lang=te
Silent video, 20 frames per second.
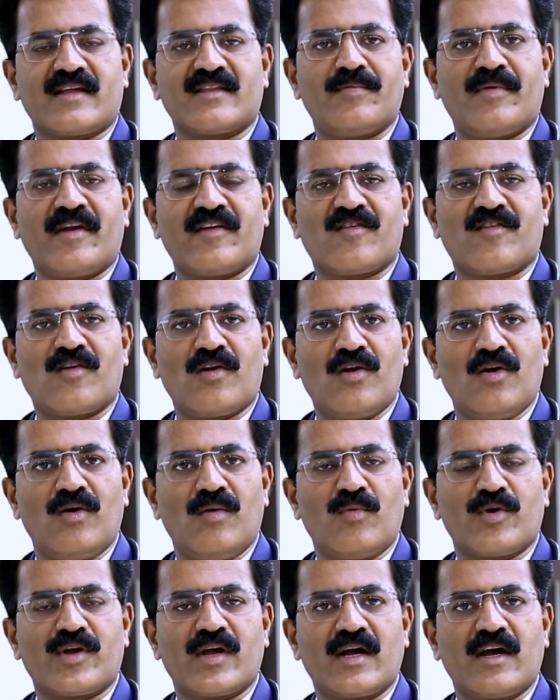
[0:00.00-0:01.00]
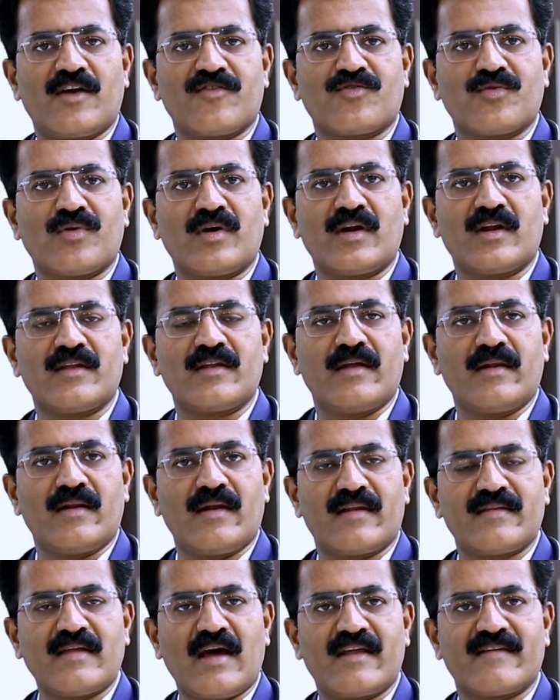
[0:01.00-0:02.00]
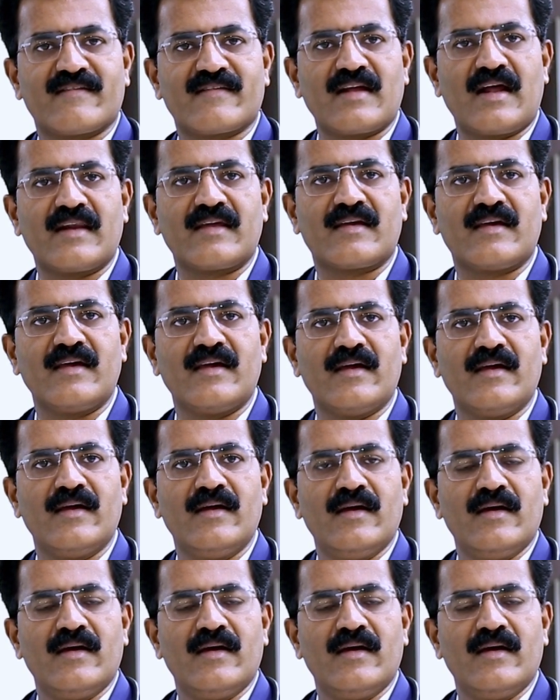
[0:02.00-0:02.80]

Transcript: రక్త పరీక్షల్లో ముఖ్యంగా షుగర్ నిర్ధారించడానికి